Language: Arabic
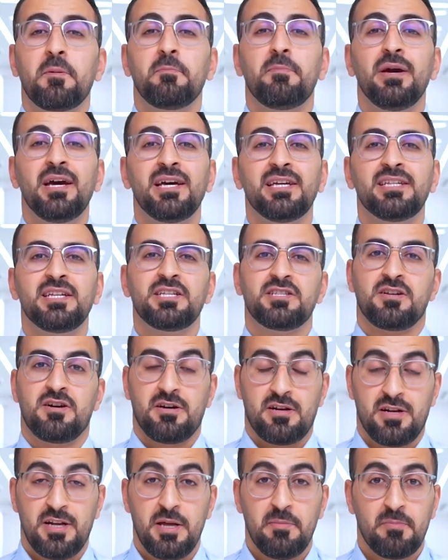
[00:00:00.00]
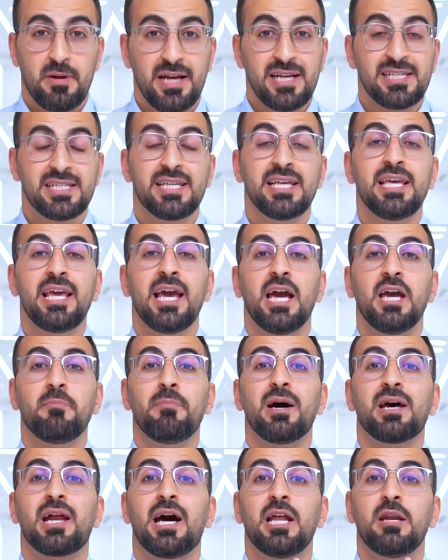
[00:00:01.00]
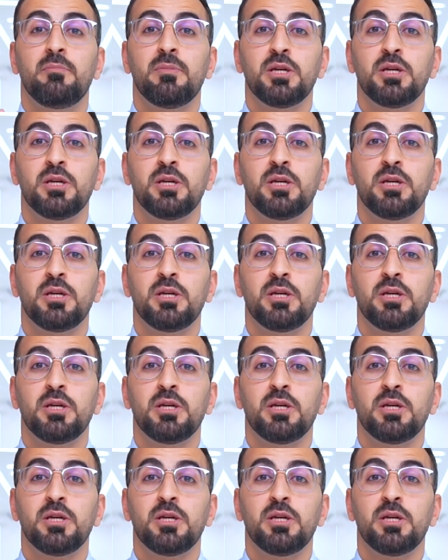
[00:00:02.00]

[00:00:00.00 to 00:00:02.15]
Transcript: باختصار بريكس هي عباره عن